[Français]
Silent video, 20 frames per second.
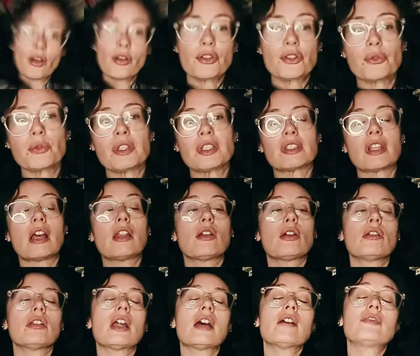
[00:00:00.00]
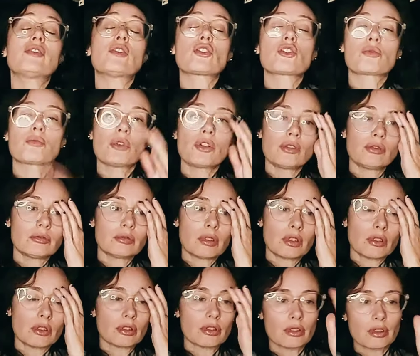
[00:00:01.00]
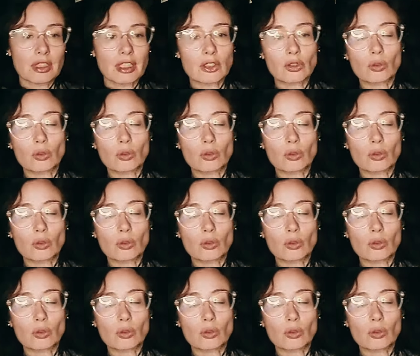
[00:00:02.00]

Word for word: Ensuite, alors là, franchement, euh, les